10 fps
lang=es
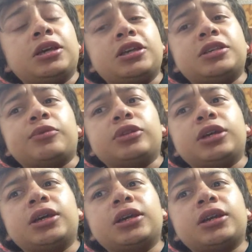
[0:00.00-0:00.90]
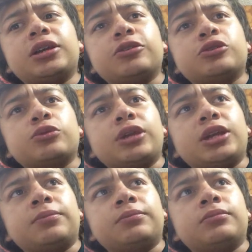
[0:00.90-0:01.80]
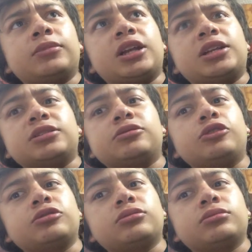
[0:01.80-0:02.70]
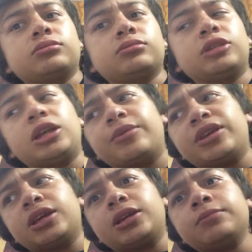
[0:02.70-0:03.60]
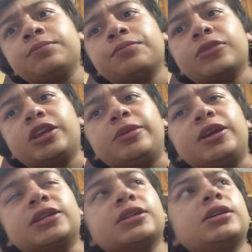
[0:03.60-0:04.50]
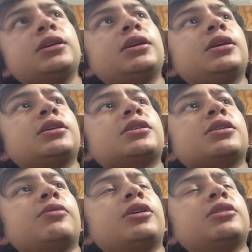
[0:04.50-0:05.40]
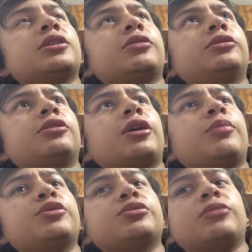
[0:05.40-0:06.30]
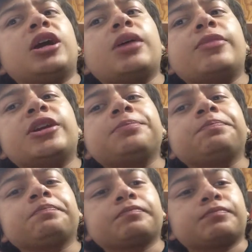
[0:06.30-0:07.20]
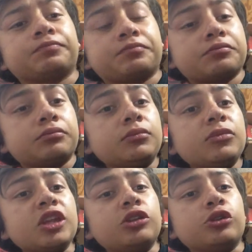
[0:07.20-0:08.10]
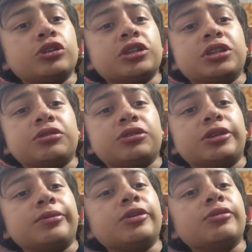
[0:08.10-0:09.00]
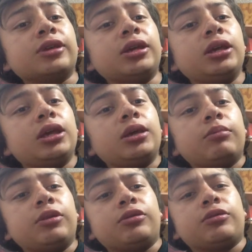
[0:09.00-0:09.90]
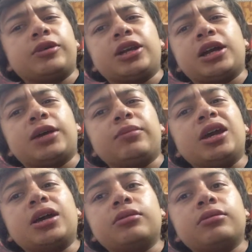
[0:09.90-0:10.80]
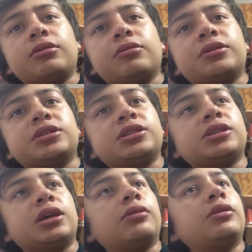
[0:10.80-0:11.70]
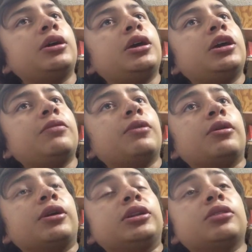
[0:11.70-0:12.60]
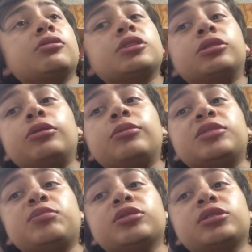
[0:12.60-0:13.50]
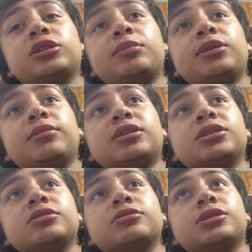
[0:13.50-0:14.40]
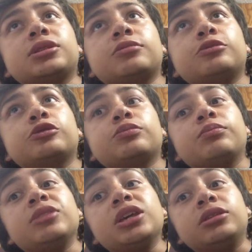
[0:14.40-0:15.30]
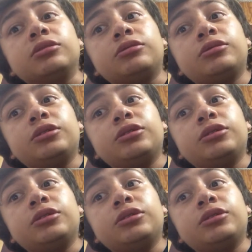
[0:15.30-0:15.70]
Y se preguntan qué rayo suena a las 2 de la mañana en mi casa. Es que se acuerdan que se he contado que habían puesto una cámara. No sé si nos sirvió o qué, pero como que la cambiaron o algo así hicieron. Y bueno, gente, creo que eso es todo. Me despido. Si te pide nos estamos viendo.